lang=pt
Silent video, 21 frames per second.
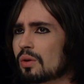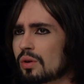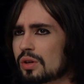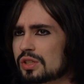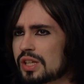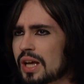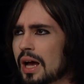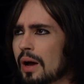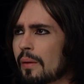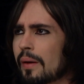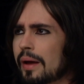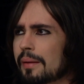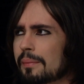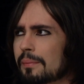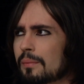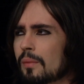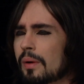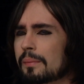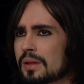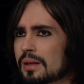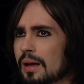cordial é
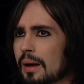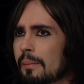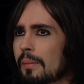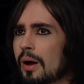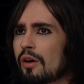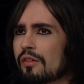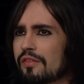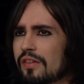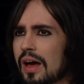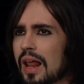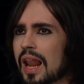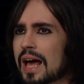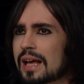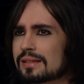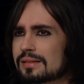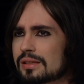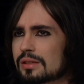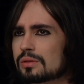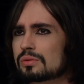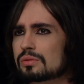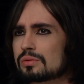uma, a maior
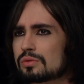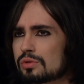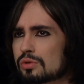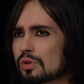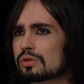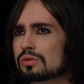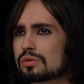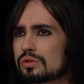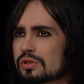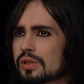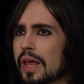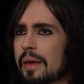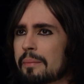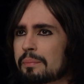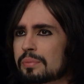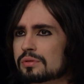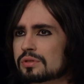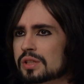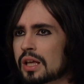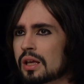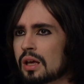falácia do, de todos os
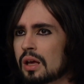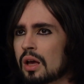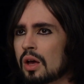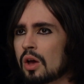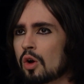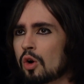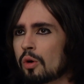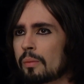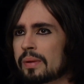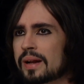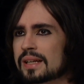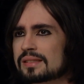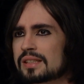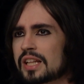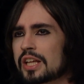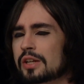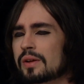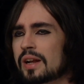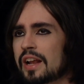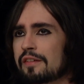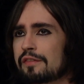tempos, né? O
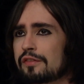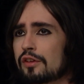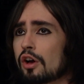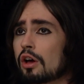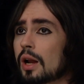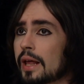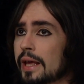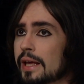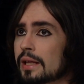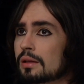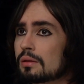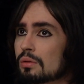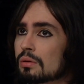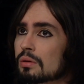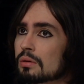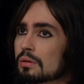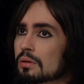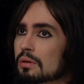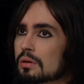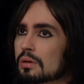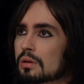brasileiro ele é violento,
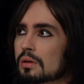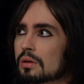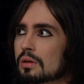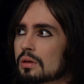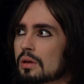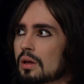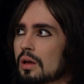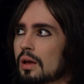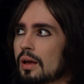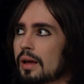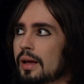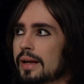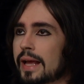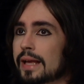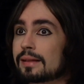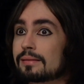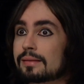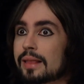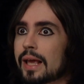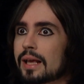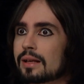ele é
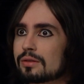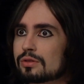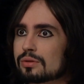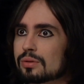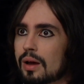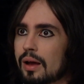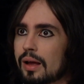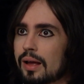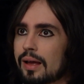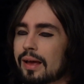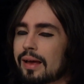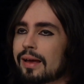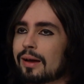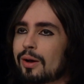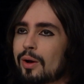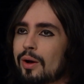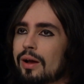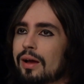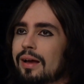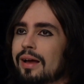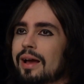intenso, é, é,
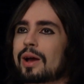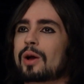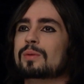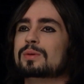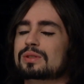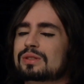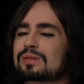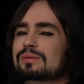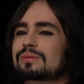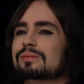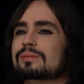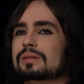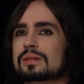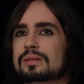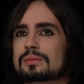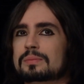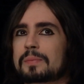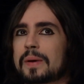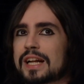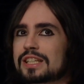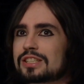é, é como se fosse um
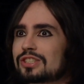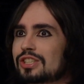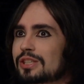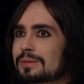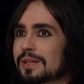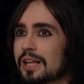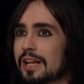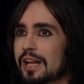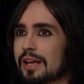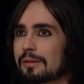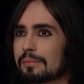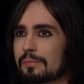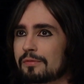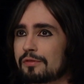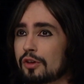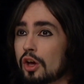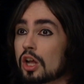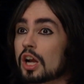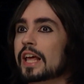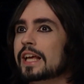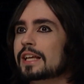paradigma, ele é
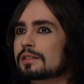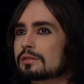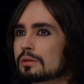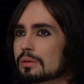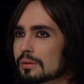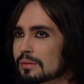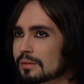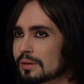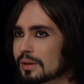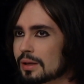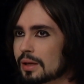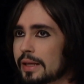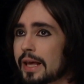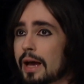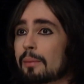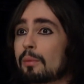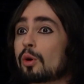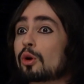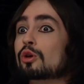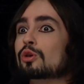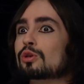violento e
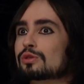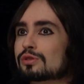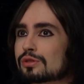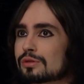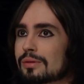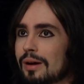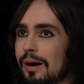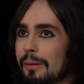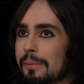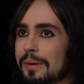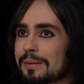amoroso ao